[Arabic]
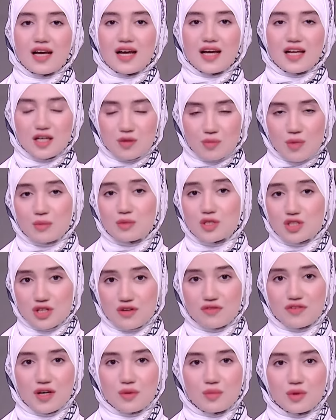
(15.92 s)
الامام
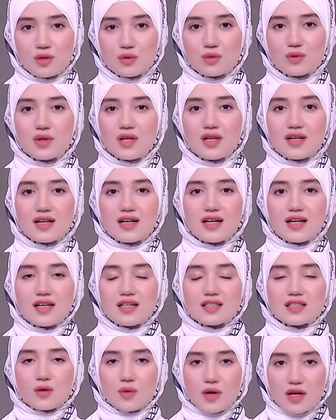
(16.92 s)
الشافعي بيقول
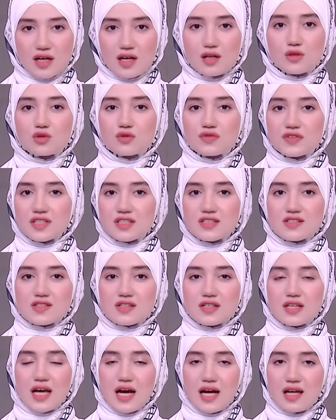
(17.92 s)
توكلت في
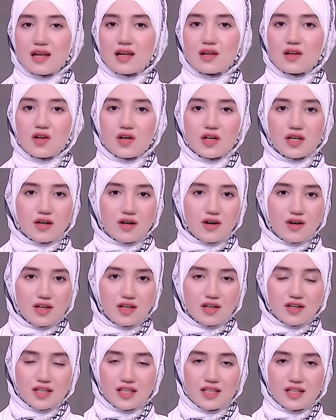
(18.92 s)
رزقي على الله
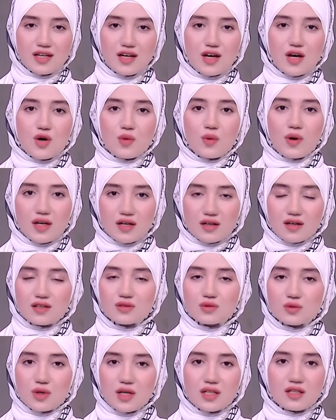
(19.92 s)
خالقي
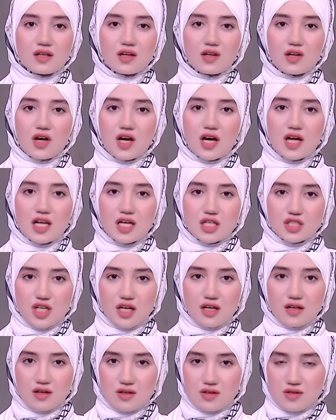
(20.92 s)
وايقنت ان الله لا
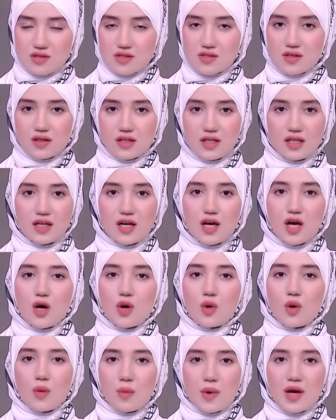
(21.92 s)
شك رازقي
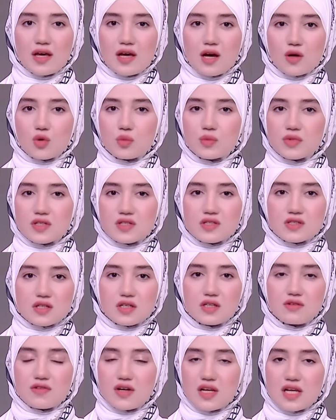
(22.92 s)
وما يكن من
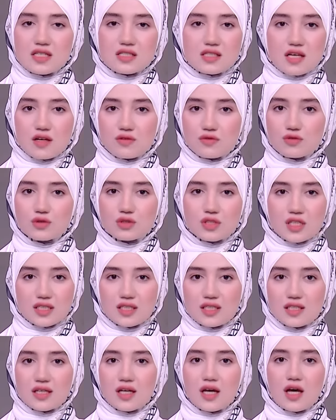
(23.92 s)
رزقي فليس
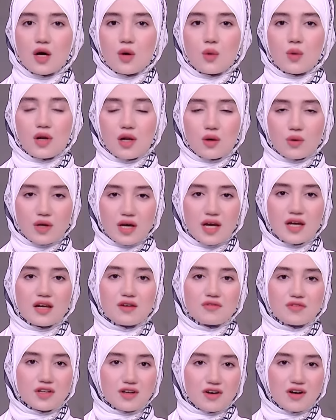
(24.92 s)
يفوتني ولو كان
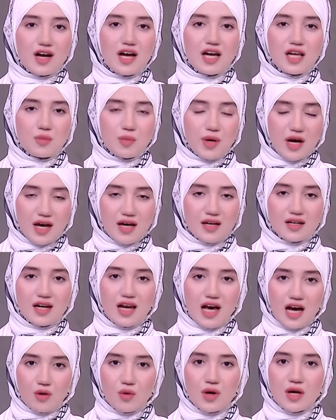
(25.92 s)
في قاع البحار
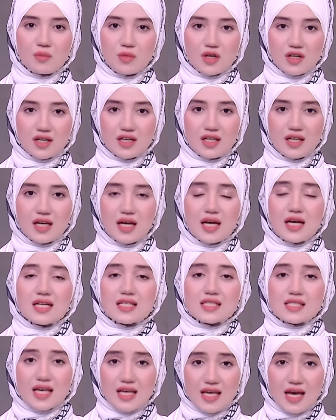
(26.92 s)
العوامق
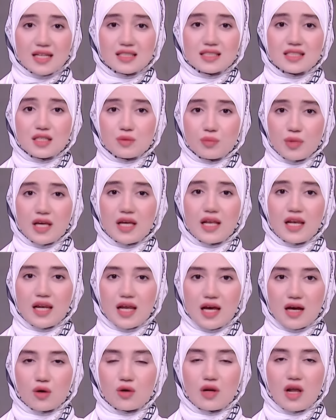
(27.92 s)
سياتي به
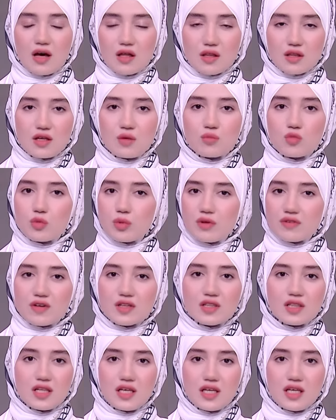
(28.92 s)
الله العظيم
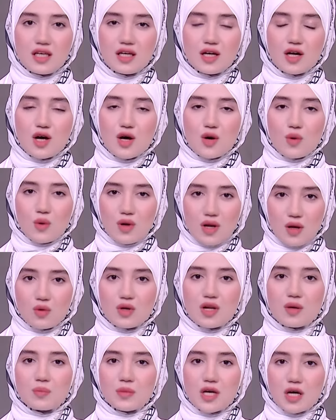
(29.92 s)
بفضله ولو
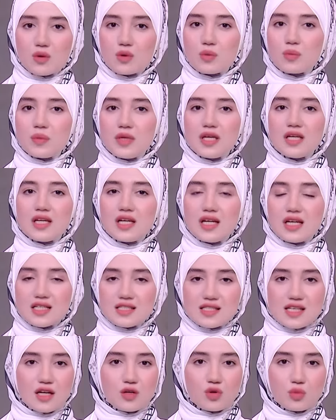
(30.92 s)
لم يكن مني
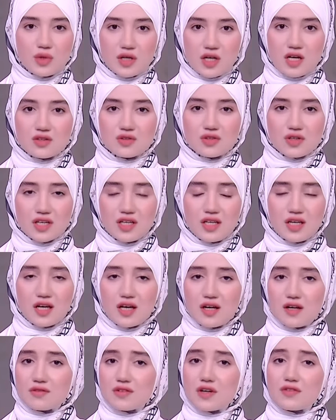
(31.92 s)
اللسان بناطقي
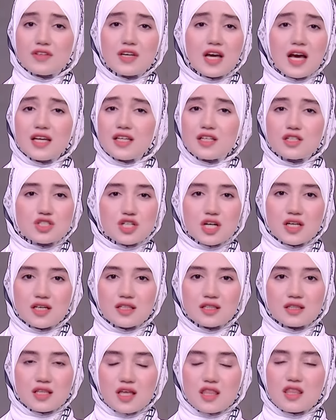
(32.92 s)
ففي اي
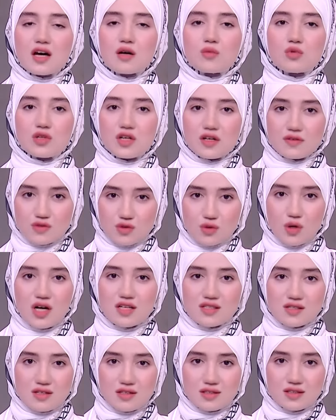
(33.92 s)
شيء تذهب النفس
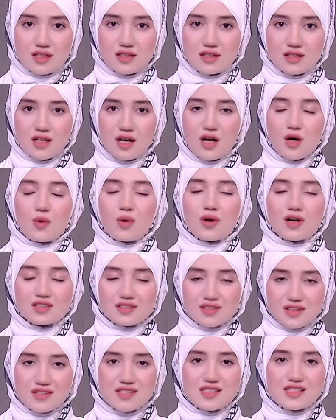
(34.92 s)
حسره وقد
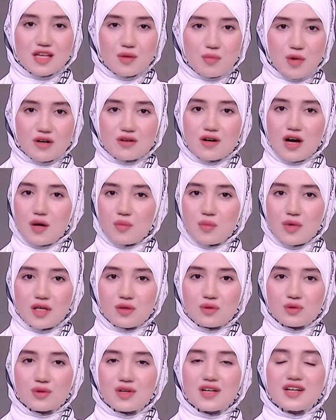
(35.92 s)
قسم
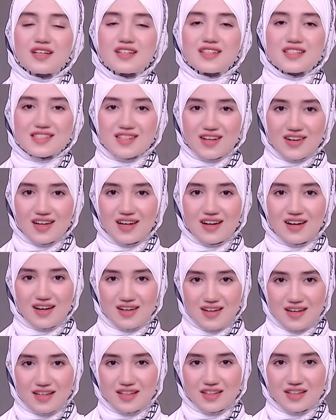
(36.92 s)
الرحمن رزق
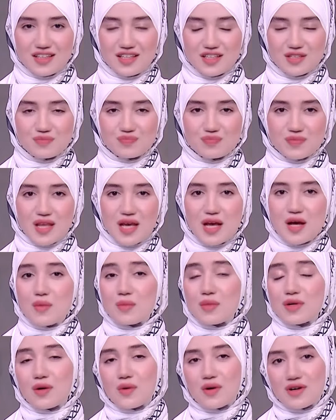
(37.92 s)
الخلائق
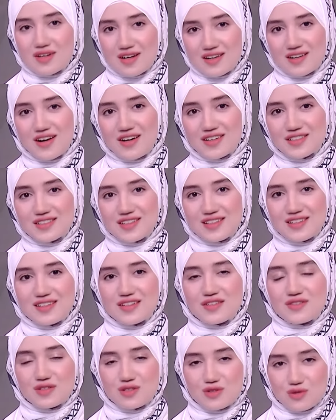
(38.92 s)
منورنا النهارده
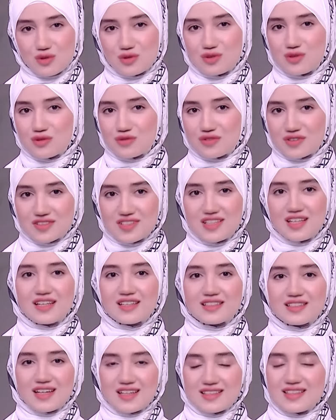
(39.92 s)
في الاستوديو فضيله
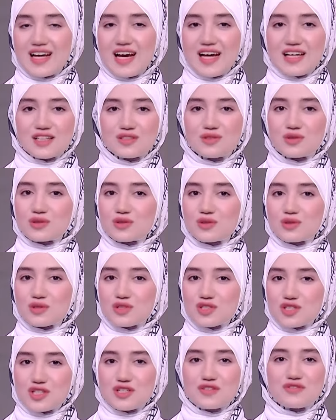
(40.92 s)
الداعيه الدكتور
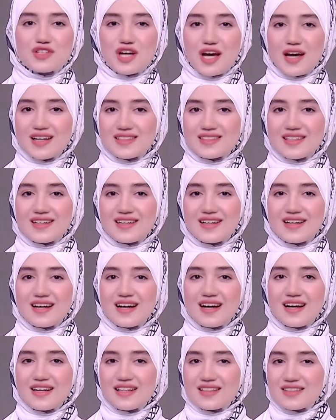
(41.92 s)
شريف شحاته
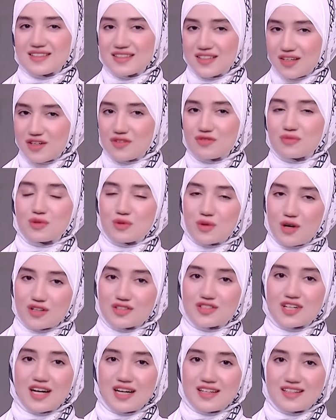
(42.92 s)
نعرف منه
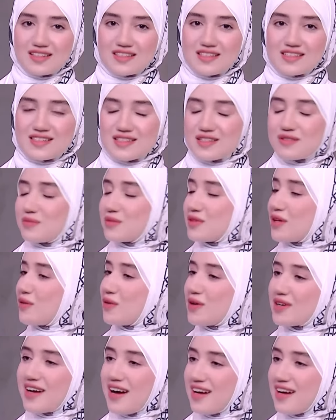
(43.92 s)
اكتر عن الرزق منورنا